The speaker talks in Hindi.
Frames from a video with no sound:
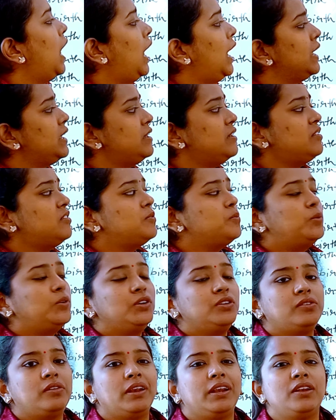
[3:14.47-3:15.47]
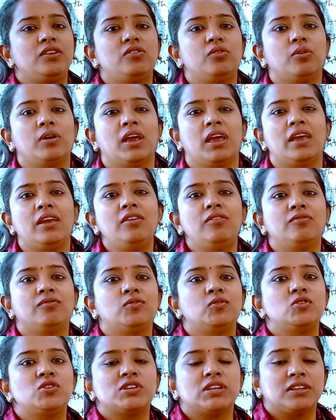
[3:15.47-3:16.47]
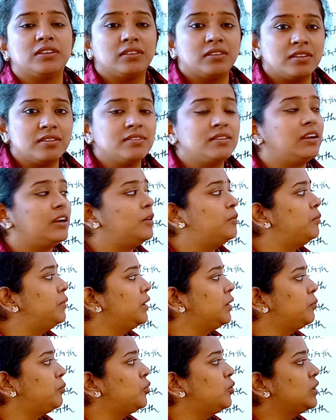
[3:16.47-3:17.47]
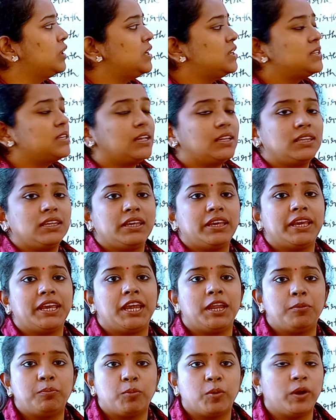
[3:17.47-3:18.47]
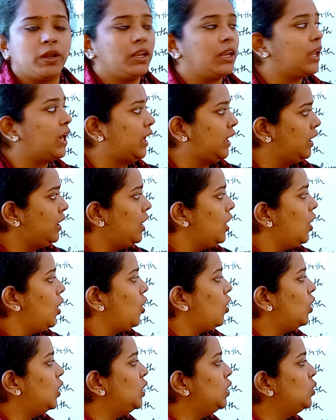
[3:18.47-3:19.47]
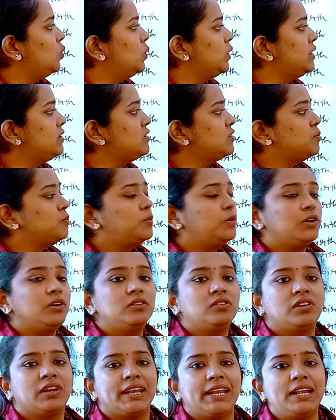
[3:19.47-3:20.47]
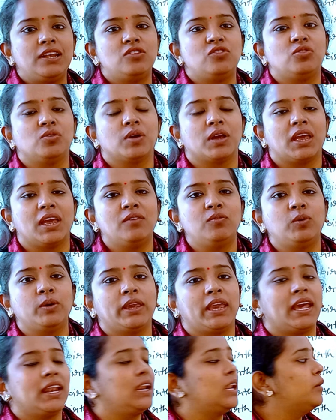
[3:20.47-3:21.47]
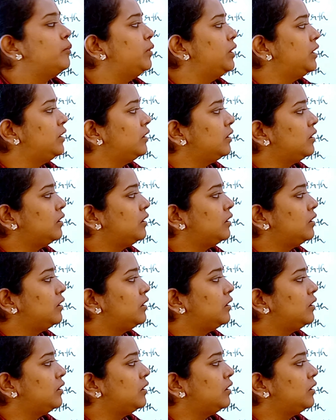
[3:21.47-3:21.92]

हाईएस्ट बर्थ रेट जो है वो छत्तीसगढ़ में रिपोर्ट की जाती है 8.9 और लोएस्ट बर्थ रेट जो है वो केरला में